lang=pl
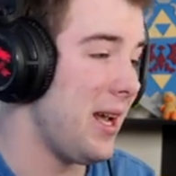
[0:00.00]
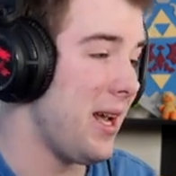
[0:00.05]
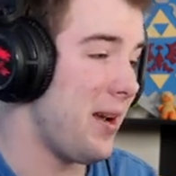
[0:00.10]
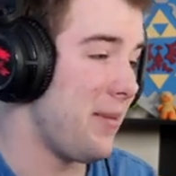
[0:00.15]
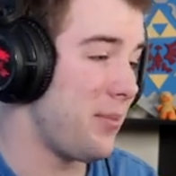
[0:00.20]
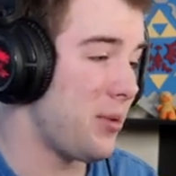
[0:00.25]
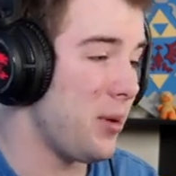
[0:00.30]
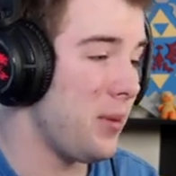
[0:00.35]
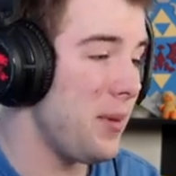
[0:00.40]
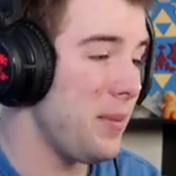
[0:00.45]

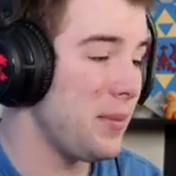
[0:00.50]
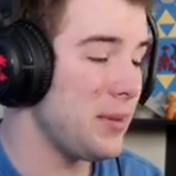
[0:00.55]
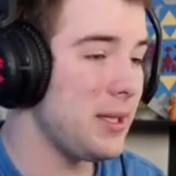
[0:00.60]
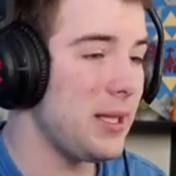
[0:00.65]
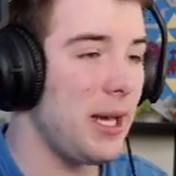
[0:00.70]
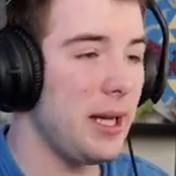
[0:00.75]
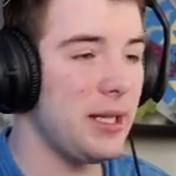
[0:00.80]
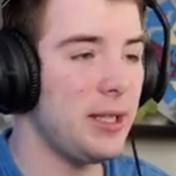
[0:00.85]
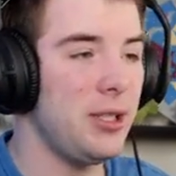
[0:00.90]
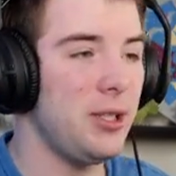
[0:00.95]
Problem jest
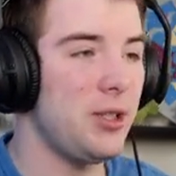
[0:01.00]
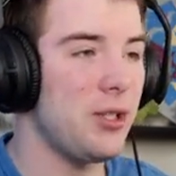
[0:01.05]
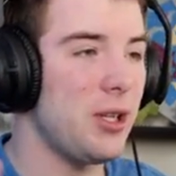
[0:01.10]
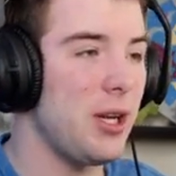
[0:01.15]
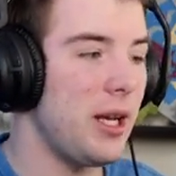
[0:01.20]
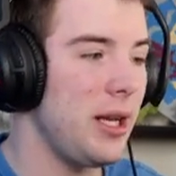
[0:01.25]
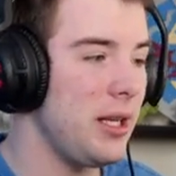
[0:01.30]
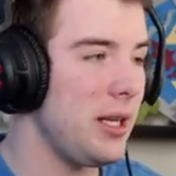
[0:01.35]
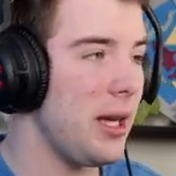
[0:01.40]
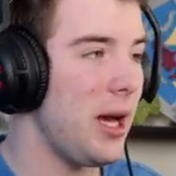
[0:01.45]
taki,
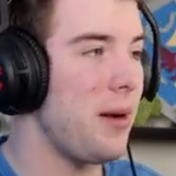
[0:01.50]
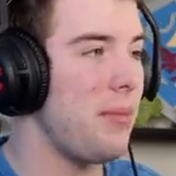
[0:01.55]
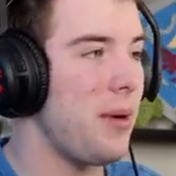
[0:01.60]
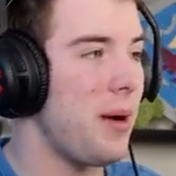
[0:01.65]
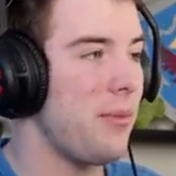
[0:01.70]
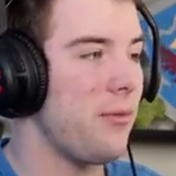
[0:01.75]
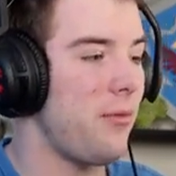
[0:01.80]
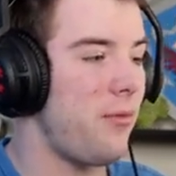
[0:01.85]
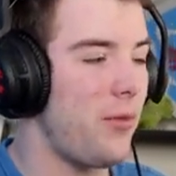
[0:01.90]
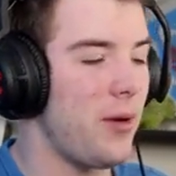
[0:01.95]
że ja
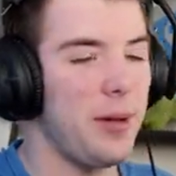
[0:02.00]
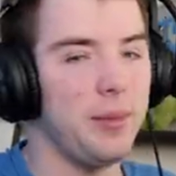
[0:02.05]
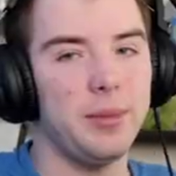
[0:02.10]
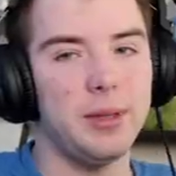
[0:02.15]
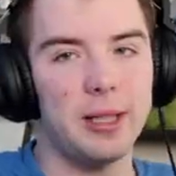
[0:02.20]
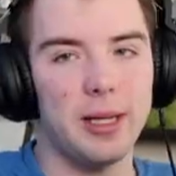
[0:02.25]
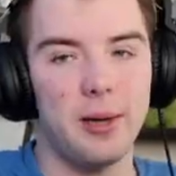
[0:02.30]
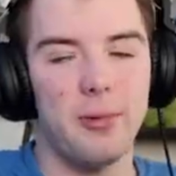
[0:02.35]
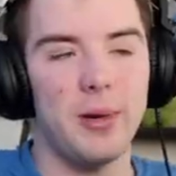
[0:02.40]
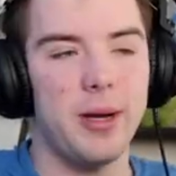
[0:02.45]
mam
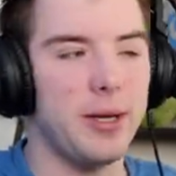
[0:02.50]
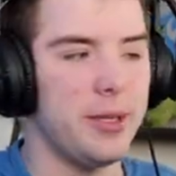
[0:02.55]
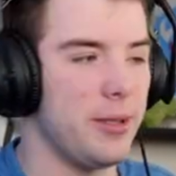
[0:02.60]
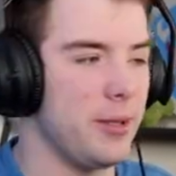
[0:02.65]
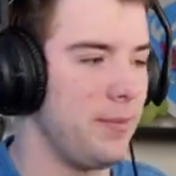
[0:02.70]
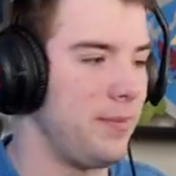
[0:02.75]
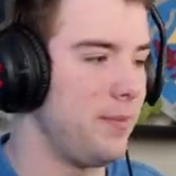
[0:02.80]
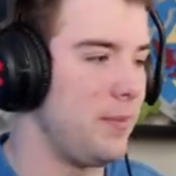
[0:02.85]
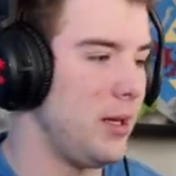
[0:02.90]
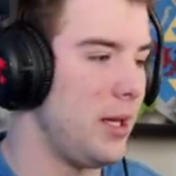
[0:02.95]

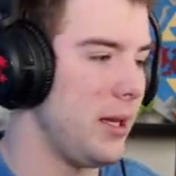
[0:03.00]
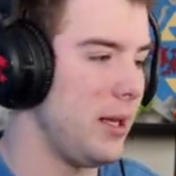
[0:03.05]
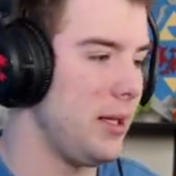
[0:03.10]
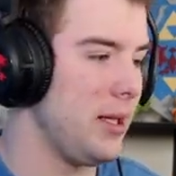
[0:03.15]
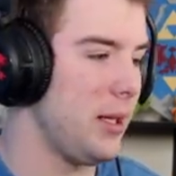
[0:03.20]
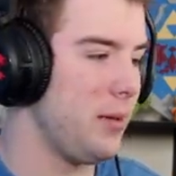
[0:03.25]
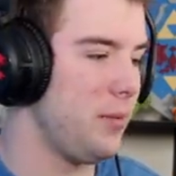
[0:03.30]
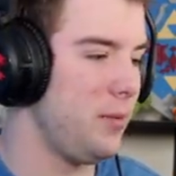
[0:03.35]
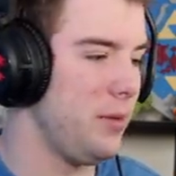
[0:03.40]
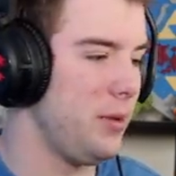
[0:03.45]
flamethrowery, nie?
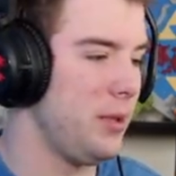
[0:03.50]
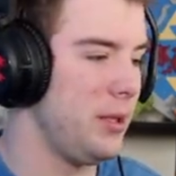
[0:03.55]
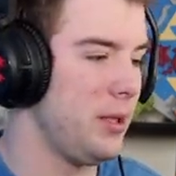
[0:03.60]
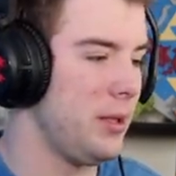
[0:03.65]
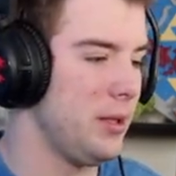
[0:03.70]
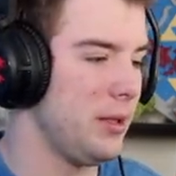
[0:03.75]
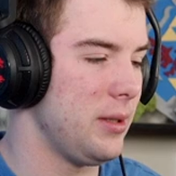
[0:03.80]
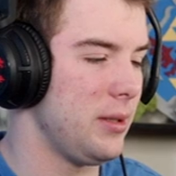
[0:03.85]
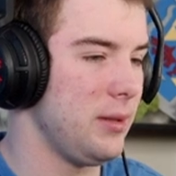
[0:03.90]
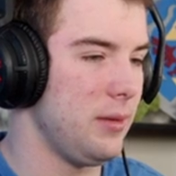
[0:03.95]
Jakby...
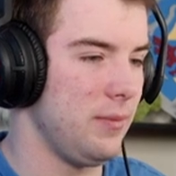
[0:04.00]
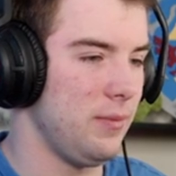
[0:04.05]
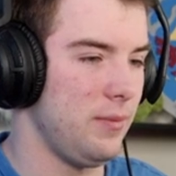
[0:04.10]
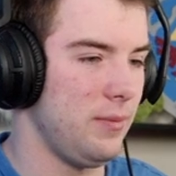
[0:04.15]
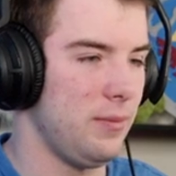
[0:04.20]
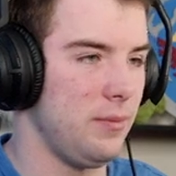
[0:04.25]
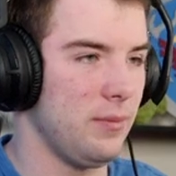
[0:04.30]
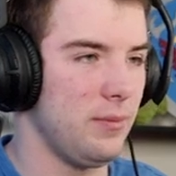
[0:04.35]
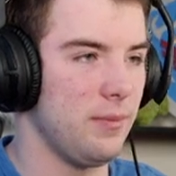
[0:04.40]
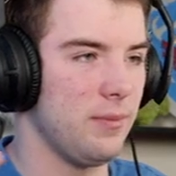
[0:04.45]

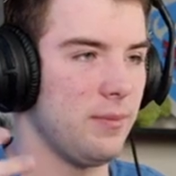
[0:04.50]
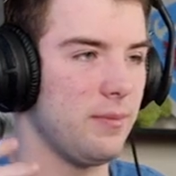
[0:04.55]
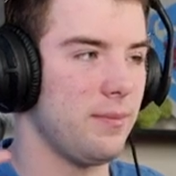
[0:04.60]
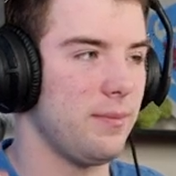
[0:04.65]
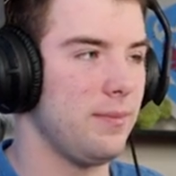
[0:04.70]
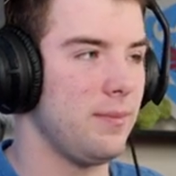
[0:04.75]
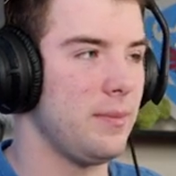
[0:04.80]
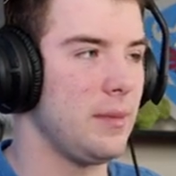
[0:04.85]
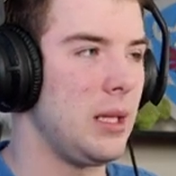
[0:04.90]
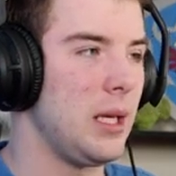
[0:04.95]

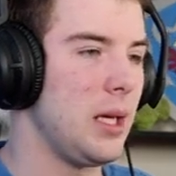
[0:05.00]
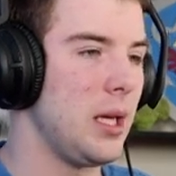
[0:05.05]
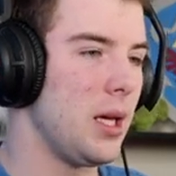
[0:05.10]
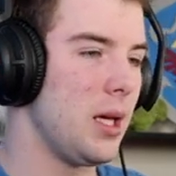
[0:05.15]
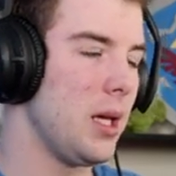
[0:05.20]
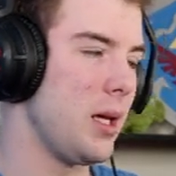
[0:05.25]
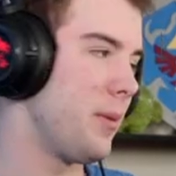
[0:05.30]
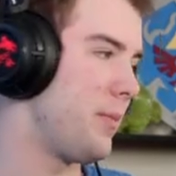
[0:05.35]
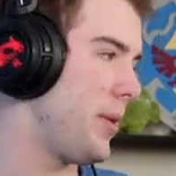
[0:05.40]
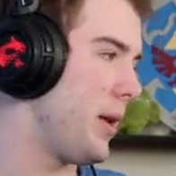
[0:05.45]
Mm,
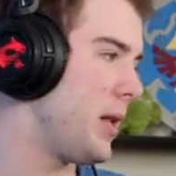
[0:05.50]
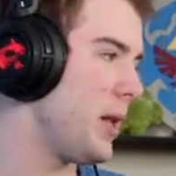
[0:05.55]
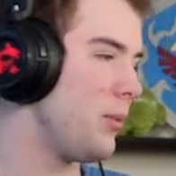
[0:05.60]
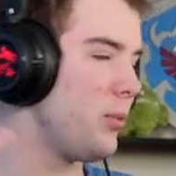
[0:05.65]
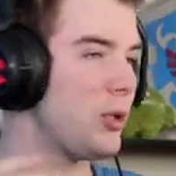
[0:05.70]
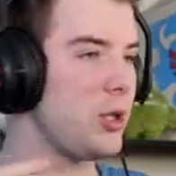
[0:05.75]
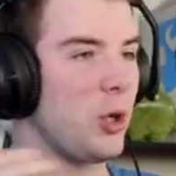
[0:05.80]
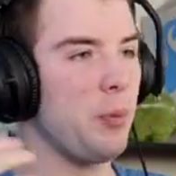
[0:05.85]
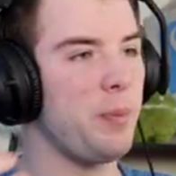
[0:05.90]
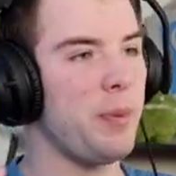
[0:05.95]
Będę
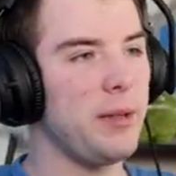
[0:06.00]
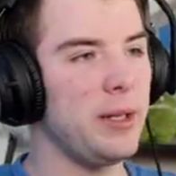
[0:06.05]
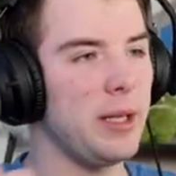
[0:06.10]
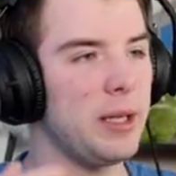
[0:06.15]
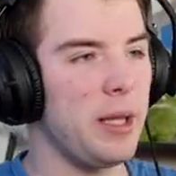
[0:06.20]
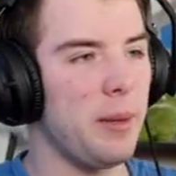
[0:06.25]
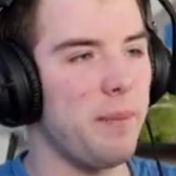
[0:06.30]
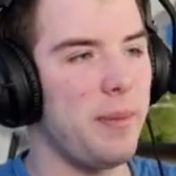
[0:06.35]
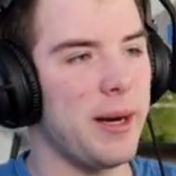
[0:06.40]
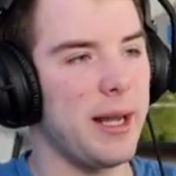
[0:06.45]
musiał pewnie
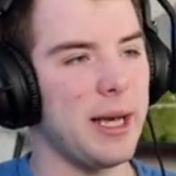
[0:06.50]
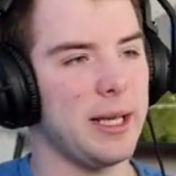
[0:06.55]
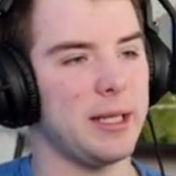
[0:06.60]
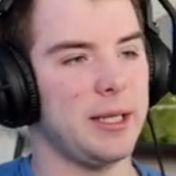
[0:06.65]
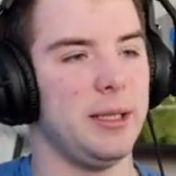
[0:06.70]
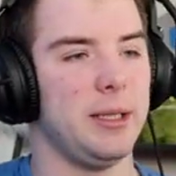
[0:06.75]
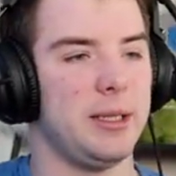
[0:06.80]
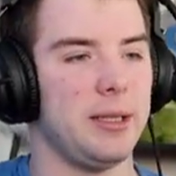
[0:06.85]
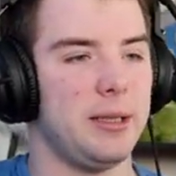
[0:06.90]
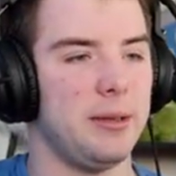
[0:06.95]
te
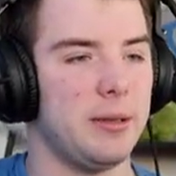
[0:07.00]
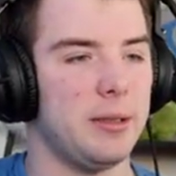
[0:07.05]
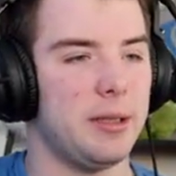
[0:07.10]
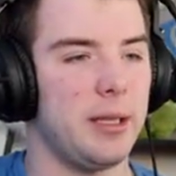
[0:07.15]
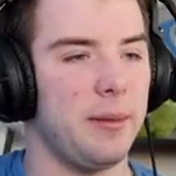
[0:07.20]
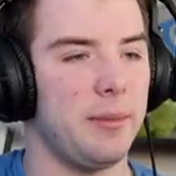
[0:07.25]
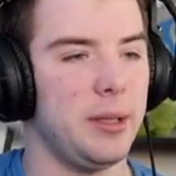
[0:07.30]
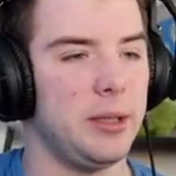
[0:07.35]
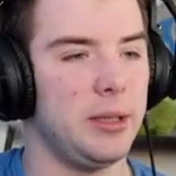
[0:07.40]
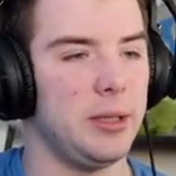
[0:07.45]
baraki
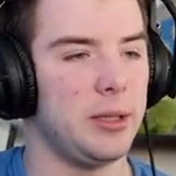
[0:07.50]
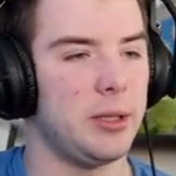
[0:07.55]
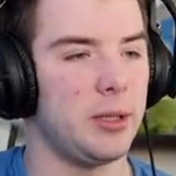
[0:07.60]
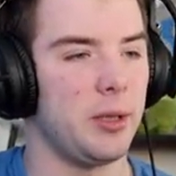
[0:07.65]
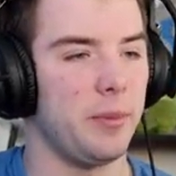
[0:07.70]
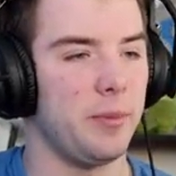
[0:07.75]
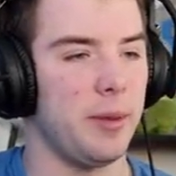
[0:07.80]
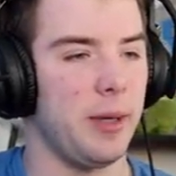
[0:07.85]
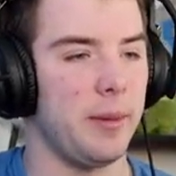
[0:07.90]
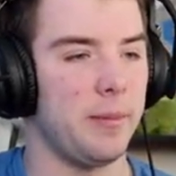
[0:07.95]
zamienić
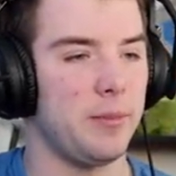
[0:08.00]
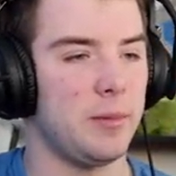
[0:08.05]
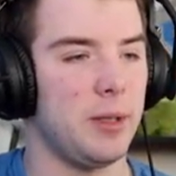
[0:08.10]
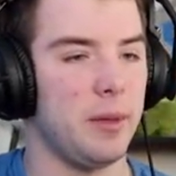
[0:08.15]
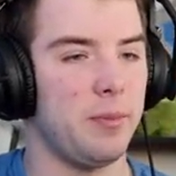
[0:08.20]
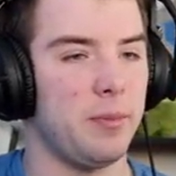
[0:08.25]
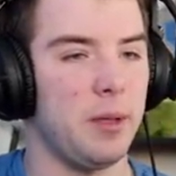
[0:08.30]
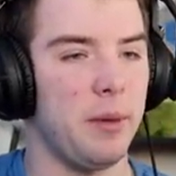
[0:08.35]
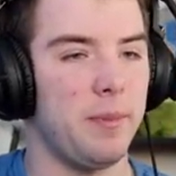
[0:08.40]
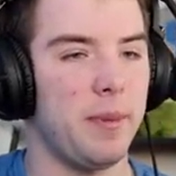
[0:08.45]
sobie.
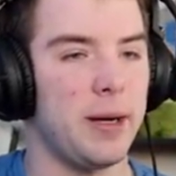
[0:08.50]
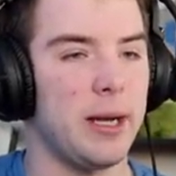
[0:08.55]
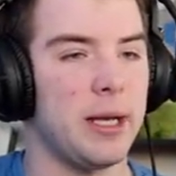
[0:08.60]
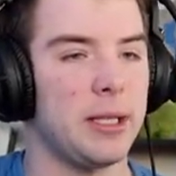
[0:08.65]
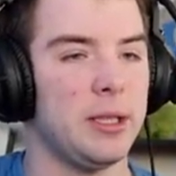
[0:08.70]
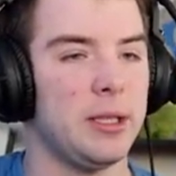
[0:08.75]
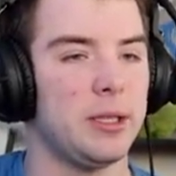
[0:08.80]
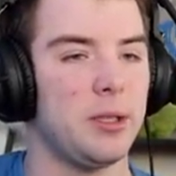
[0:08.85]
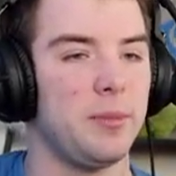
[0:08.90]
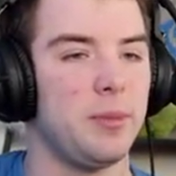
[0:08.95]
Te, te,
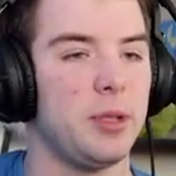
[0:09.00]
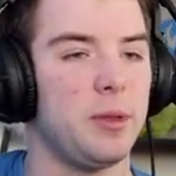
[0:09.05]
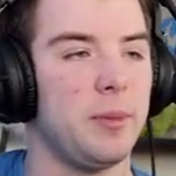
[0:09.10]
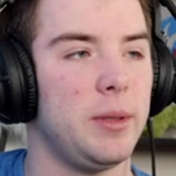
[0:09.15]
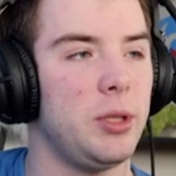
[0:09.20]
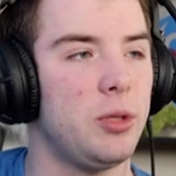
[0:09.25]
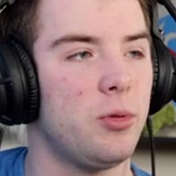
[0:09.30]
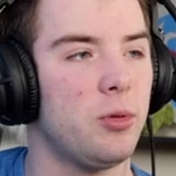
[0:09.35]
baraki sobie zmienić.